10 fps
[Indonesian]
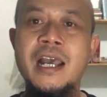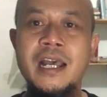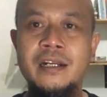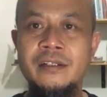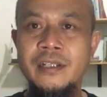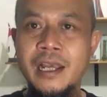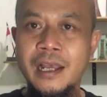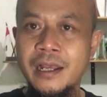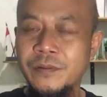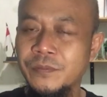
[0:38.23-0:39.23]

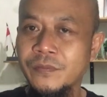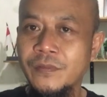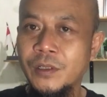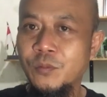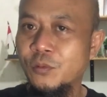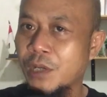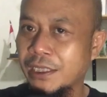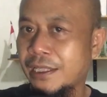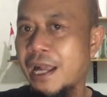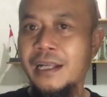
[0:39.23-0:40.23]
Arya
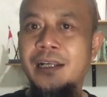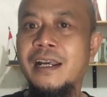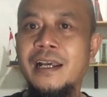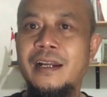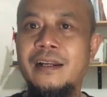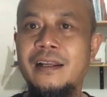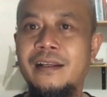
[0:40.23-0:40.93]
buat tagar